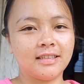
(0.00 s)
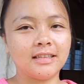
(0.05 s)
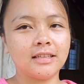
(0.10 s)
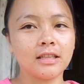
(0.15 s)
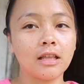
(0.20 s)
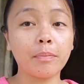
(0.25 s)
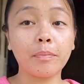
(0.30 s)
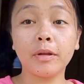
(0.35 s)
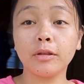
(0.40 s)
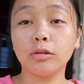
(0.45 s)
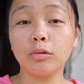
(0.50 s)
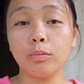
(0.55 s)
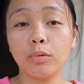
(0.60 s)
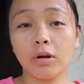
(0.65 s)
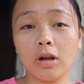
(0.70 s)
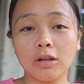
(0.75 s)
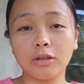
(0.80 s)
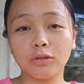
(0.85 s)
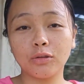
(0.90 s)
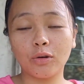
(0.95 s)
tapi itu
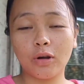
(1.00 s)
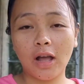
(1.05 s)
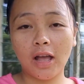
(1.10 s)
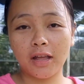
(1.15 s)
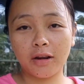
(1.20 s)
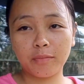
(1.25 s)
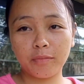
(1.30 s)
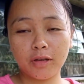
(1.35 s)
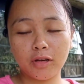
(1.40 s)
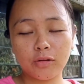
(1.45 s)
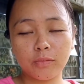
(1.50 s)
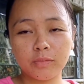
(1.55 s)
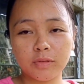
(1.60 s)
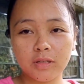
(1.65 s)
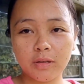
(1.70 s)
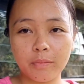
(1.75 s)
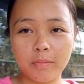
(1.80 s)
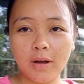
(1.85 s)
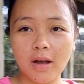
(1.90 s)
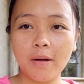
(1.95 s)
bukan untuk air minum
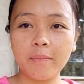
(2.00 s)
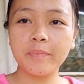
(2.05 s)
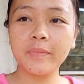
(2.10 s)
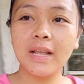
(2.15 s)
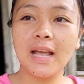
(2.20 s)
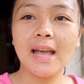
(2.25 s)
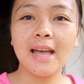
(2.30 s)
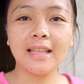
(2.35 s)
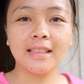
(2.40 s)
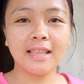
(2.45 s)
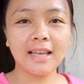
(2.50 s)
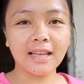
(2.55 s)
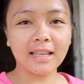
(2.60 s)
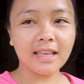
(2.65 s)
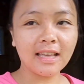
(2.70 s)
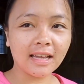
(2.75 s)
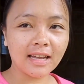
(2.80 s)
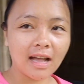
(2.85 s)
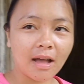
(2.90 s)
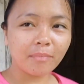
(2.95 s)
sebab
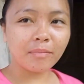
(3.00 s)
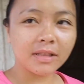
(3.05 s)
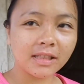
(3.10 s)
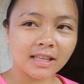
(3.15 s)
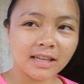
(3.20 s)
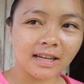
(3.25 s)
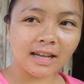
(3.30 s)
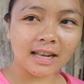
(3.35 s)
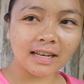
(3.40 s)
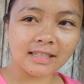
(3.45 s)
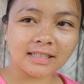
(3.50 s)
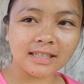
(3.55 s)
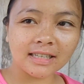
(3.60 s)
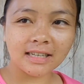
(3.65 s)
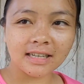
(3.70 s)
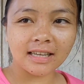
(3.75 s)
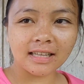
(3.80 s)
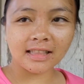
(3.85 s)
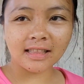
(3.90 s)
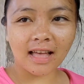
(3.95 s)
tangki kami tinggal
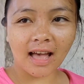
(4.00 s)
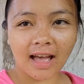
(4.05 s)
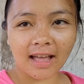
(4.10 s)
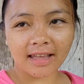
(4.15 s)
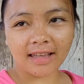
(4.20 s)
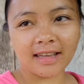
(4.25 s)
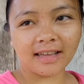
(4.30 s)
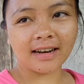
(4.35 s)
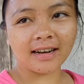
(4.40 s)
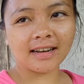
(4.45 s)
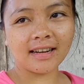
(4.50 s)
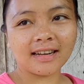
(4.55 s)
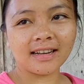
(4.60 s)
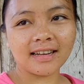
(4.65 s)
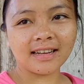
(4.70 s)
sedikit air